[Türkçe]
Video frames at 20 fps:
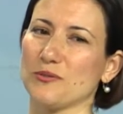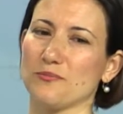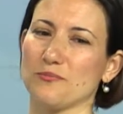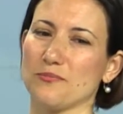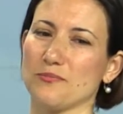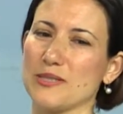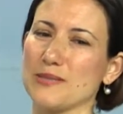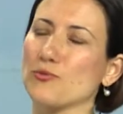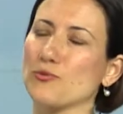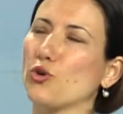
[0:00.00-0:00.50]

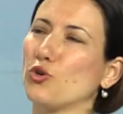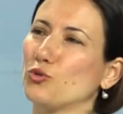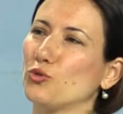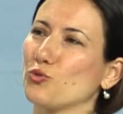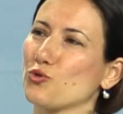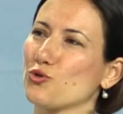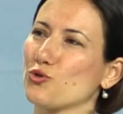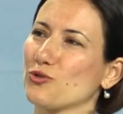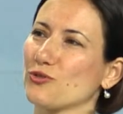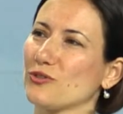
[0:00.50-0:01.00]
bizim
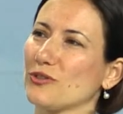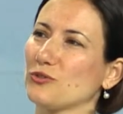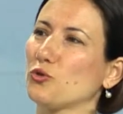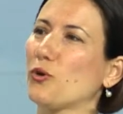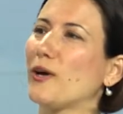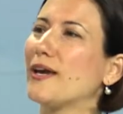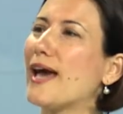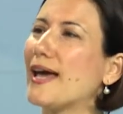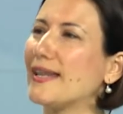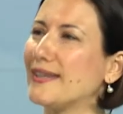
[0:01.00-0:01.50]
konumuz konumuzun
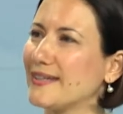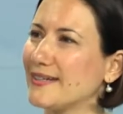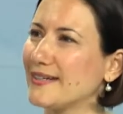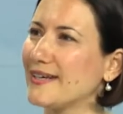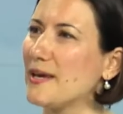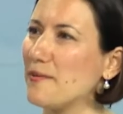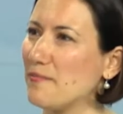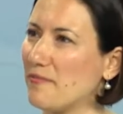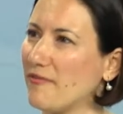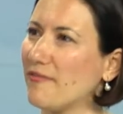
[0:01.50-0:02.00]

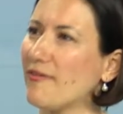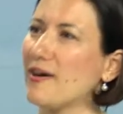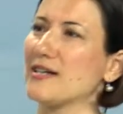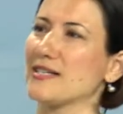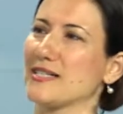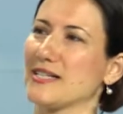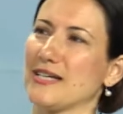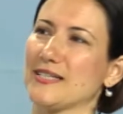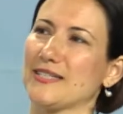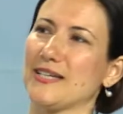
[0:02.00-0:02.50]
duayenleri hep
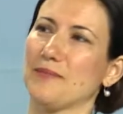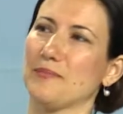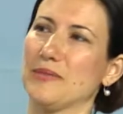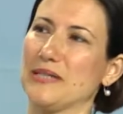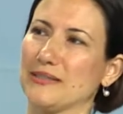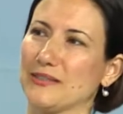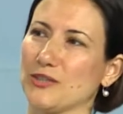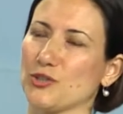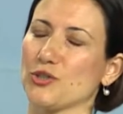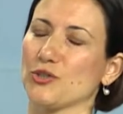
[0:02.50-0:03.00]
var zaten.
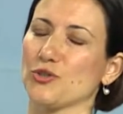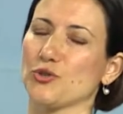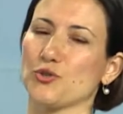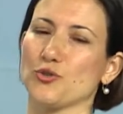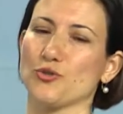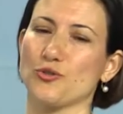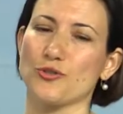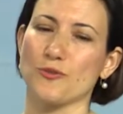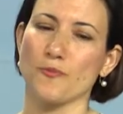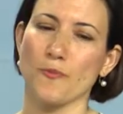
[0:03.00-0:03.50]
Birlikte
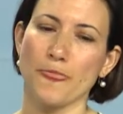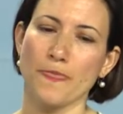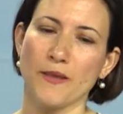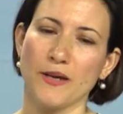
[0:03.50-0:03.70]
çalışıyoruz.